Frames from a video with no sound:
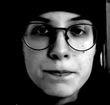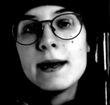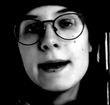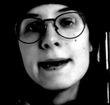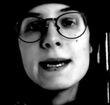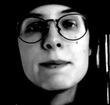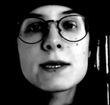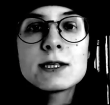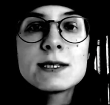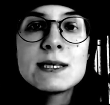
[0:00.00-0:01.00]
Elle a
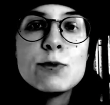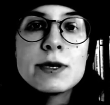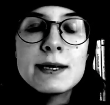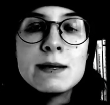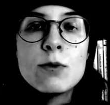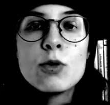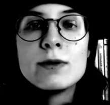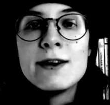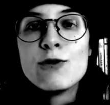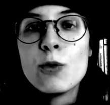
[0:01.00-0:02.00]
émergé simultanément au
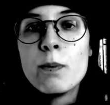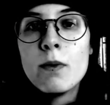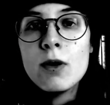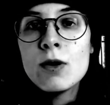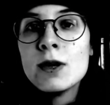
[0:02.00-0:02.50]
développement,